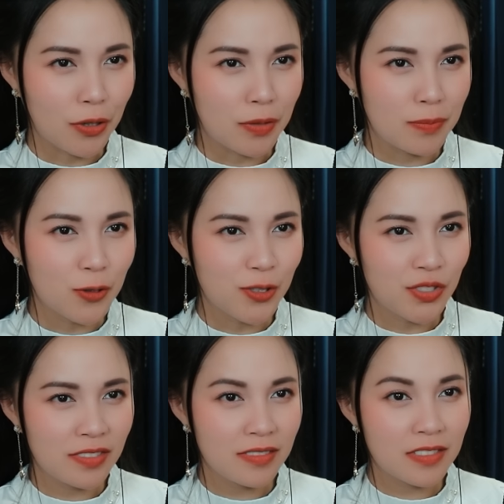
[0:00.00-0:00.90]
tôi
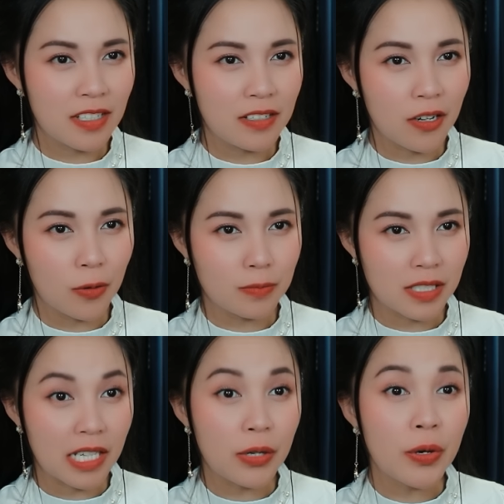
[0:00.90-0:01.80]
muốn xin ung
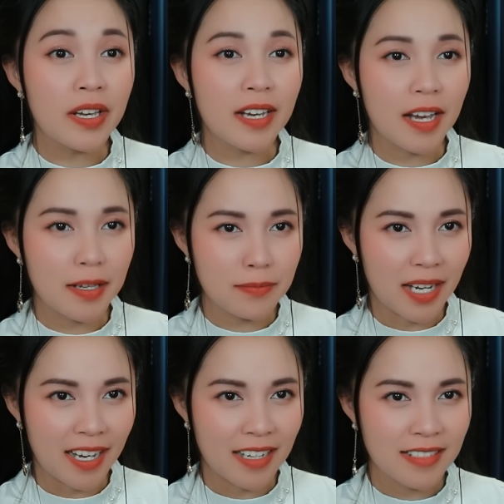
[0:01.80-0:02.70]
tí huyết ấy
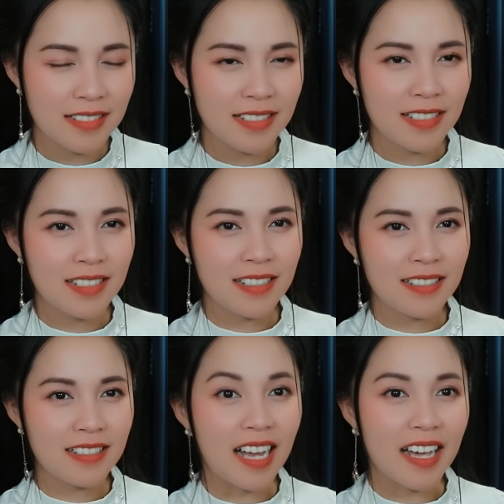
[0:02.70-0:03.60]
mà.
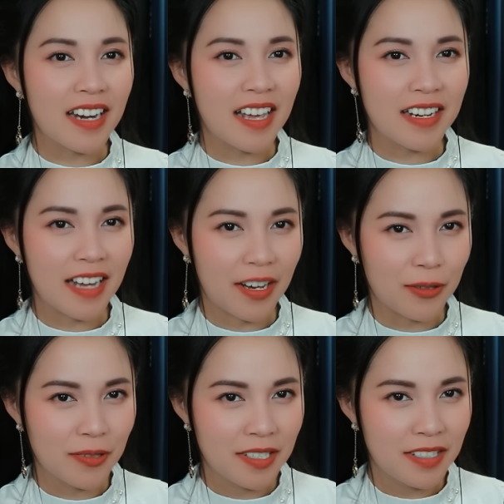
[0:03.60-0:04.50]
Lại đây nào,
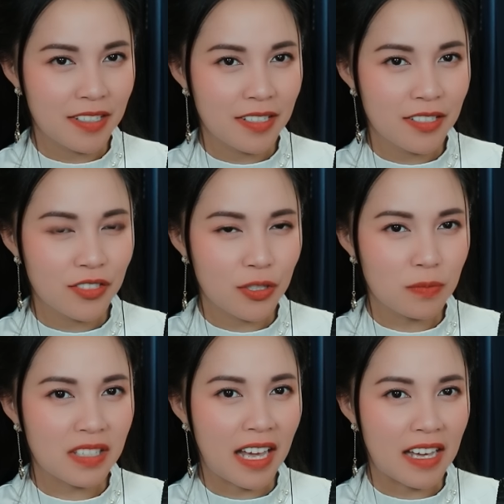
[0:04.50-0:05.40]

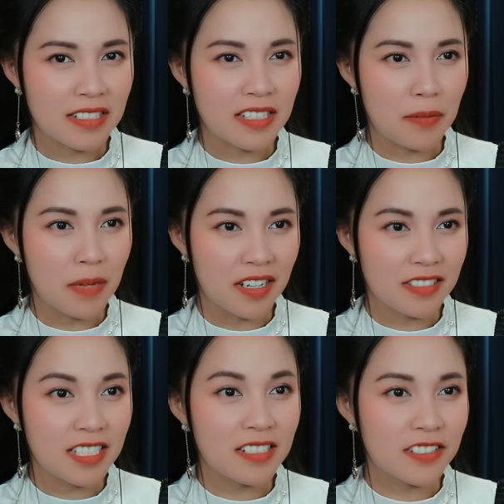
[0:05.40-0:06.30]
chúng ta sẽ mở
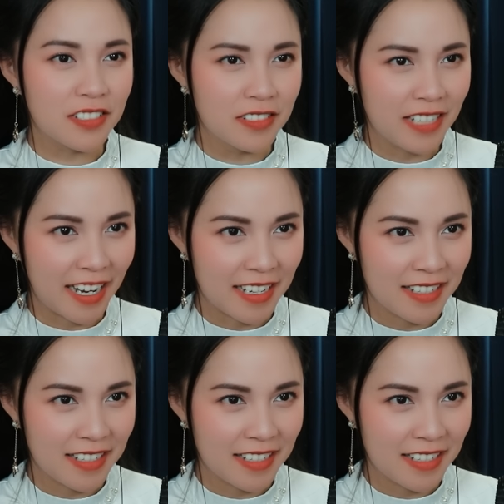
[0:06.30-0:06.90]
chiếc rương này.